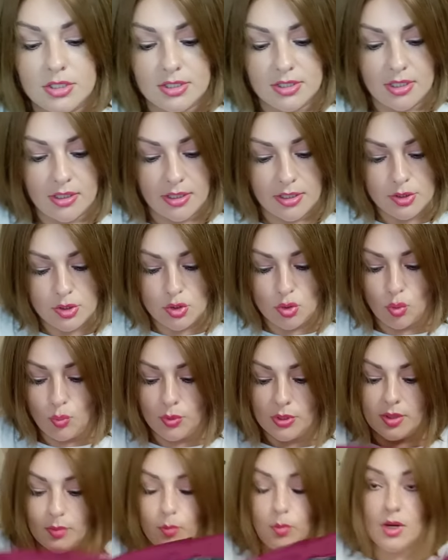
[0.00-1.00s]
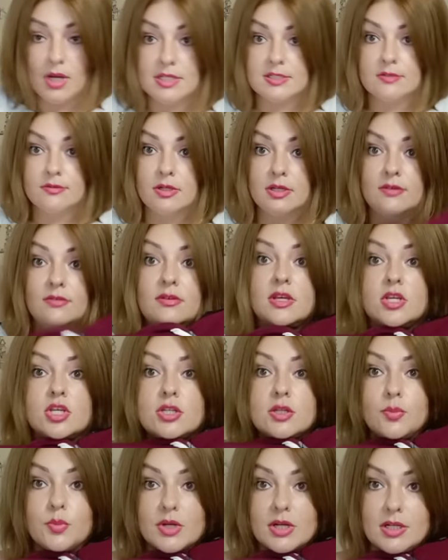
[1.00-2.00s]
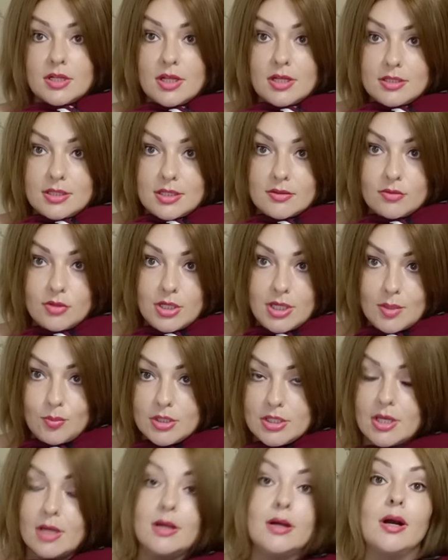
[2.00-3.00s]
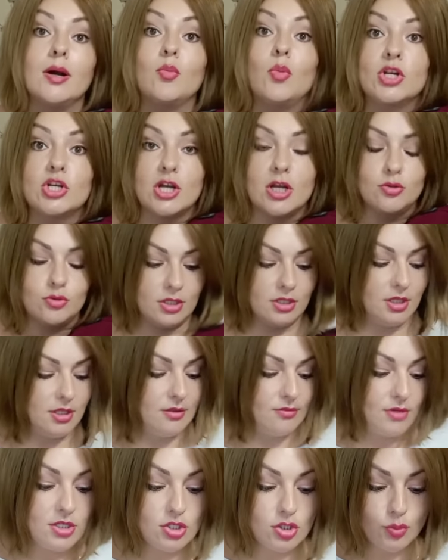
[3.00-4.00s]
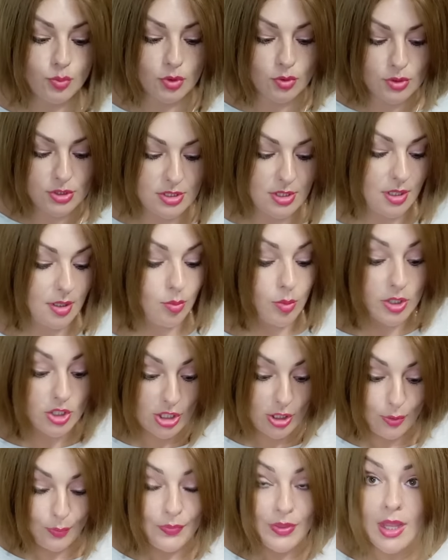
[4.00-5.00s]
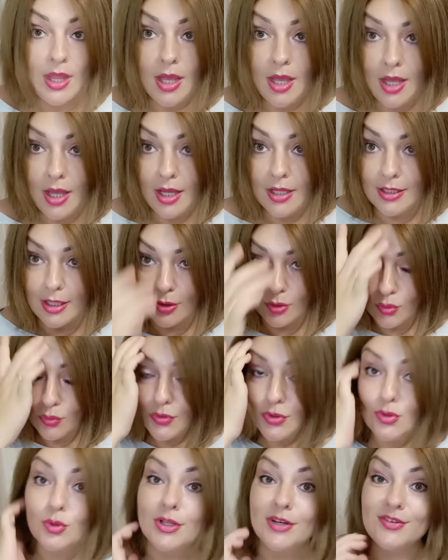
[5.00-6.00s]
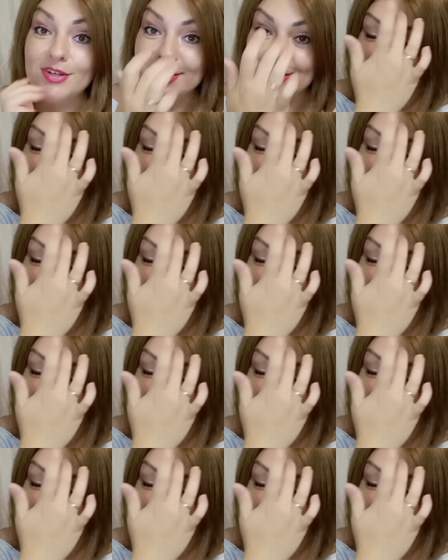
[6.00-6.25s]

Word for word: это такая теплая, базовая вещь на прохладное время. Я обожаю такие вещи, просто обожаю. Так, ну все, давайте